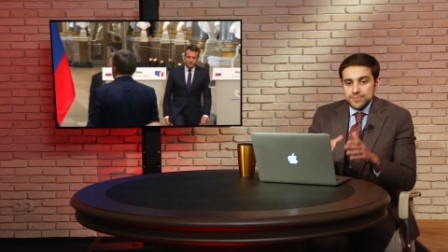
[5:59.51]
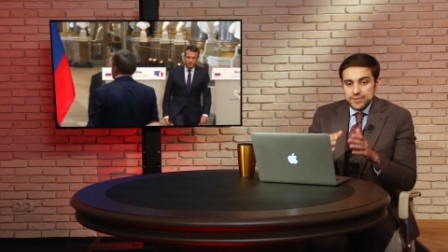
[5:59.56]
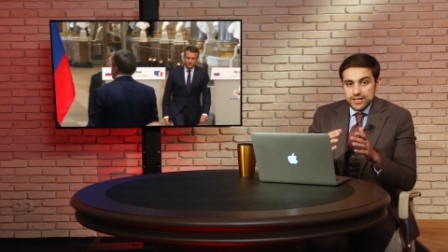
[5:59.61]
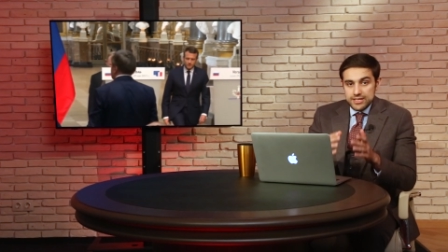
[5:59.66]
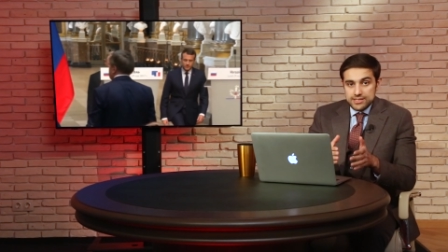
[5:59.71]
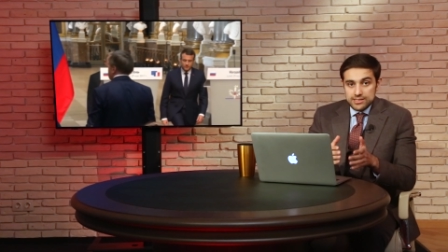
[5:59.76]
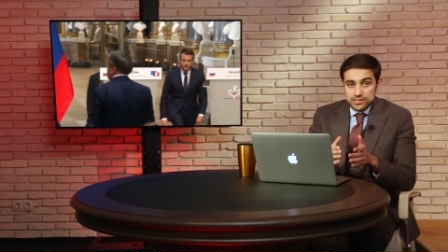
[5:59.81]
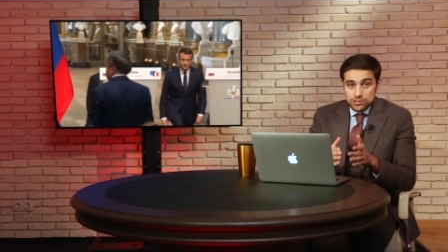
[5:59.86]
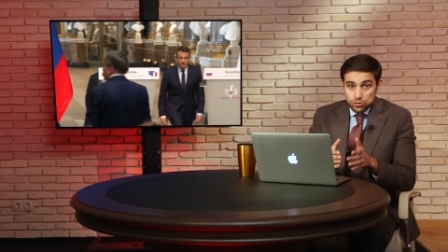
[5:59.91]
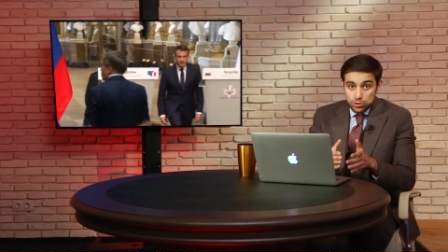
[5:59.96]

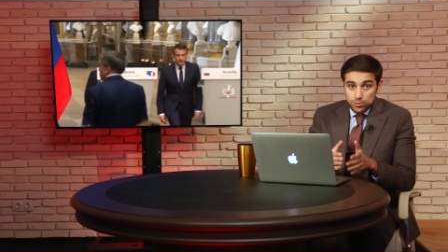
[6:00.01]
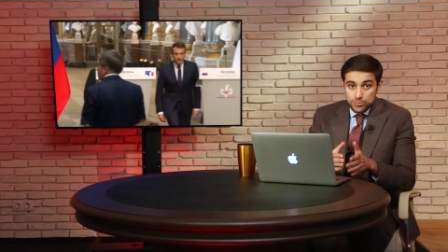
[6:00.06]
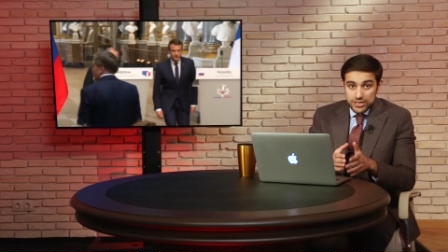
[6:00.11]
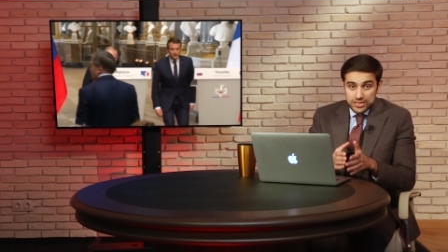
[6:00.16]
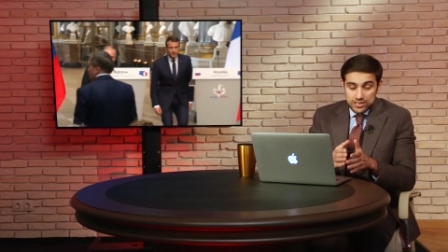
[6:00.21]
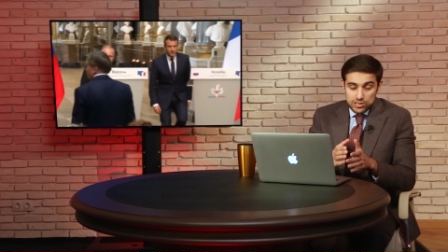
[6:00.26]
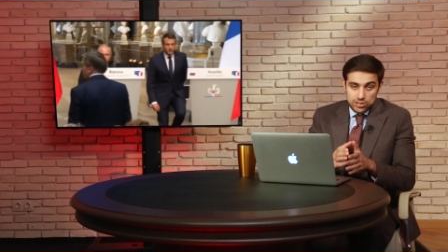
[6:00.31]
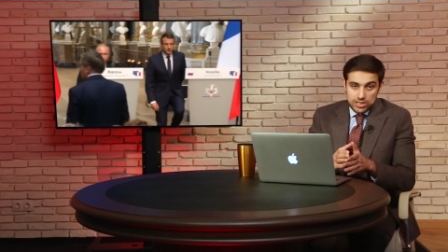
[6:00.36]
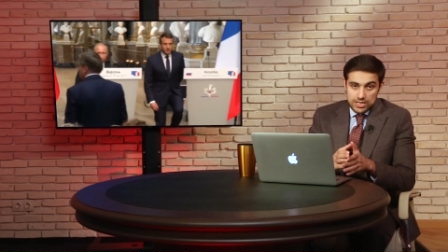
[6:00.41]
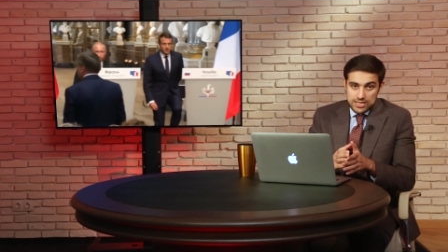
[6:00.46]
эти
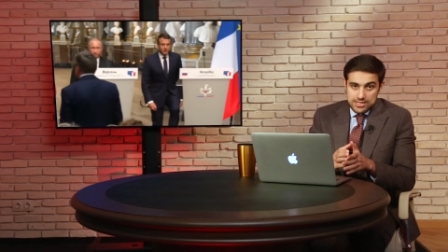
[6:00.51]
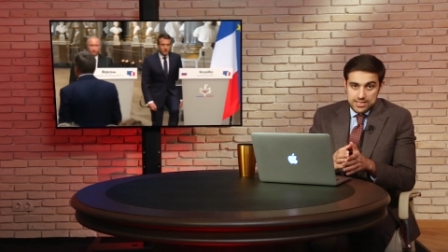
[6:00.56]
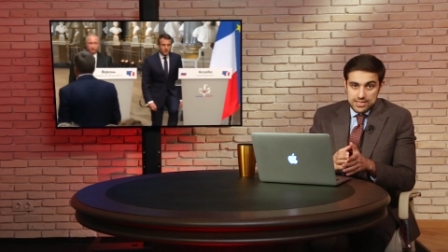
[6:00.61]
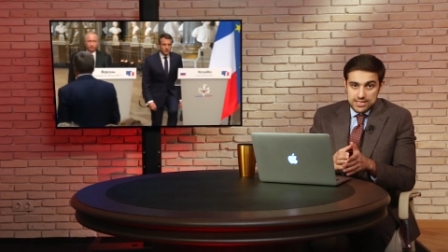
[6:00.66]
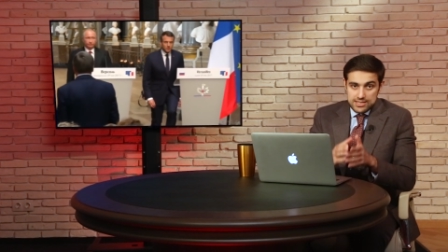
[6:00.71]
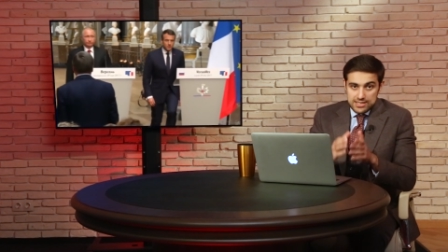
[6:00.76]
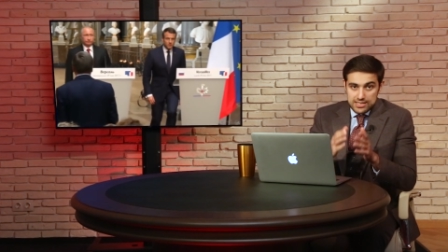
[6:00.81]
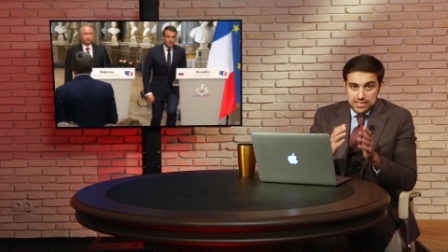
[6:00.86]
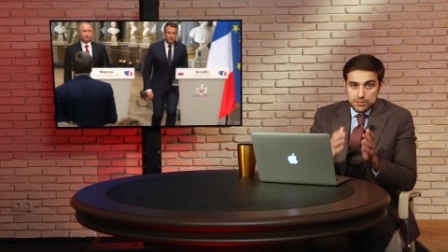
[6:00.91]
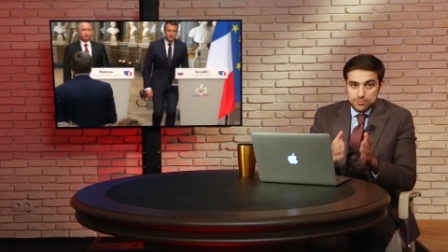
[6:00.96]
документы
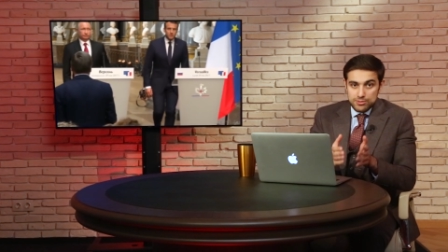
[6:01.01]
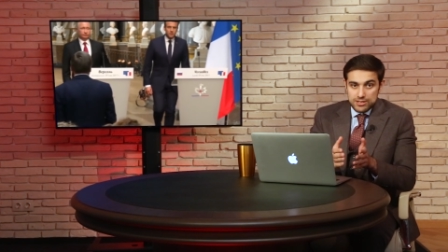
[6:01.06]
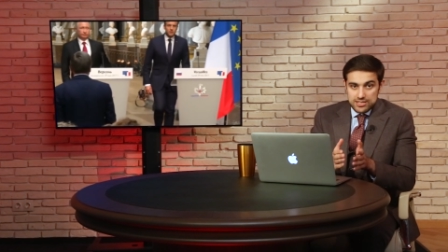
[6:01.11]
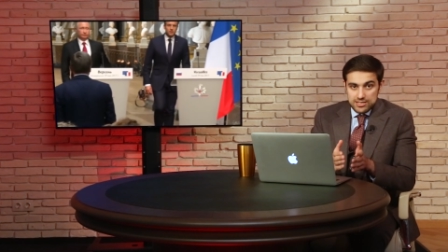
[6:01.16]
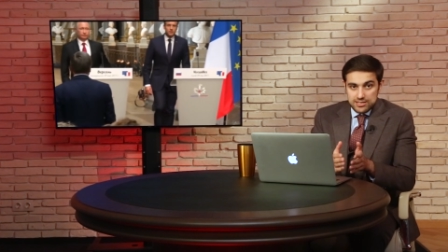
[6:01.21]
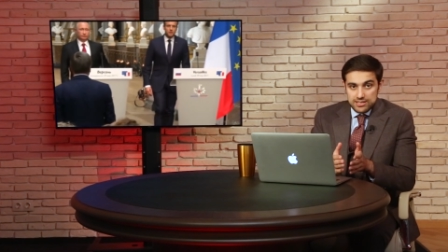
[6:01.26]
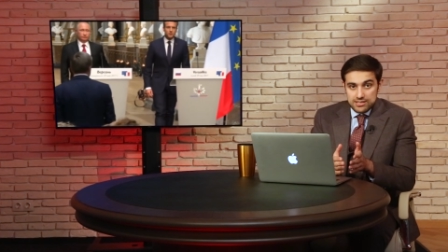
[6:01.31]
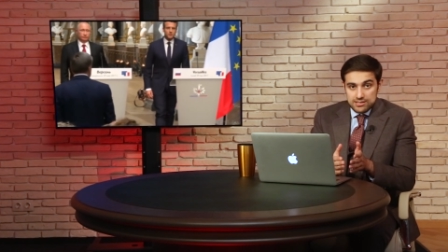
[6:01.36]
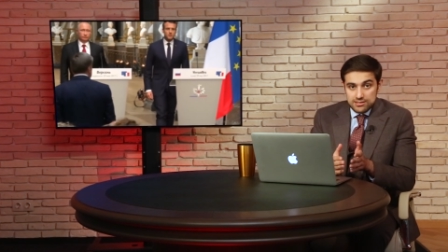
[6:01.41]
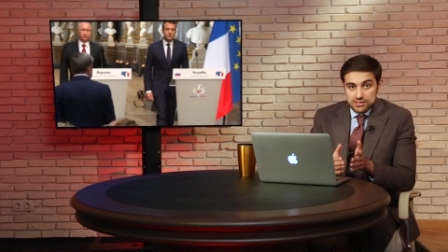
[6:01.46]
касаются
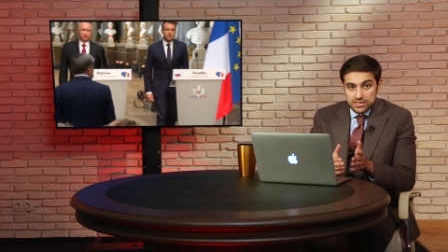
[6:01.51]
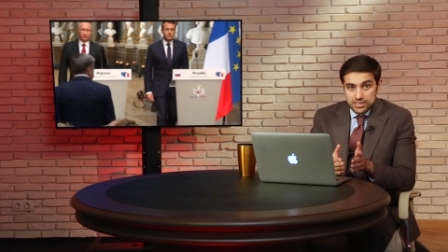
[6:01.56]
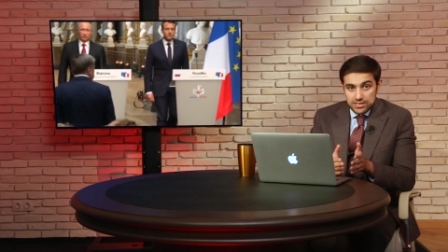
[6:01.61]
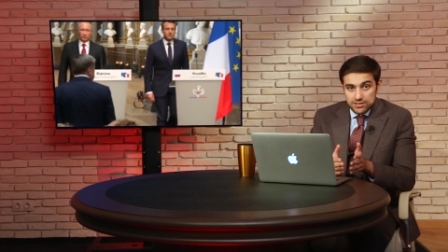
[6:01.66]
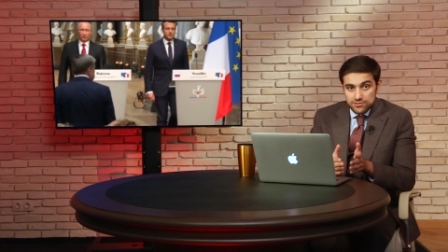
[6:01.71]
непосредственно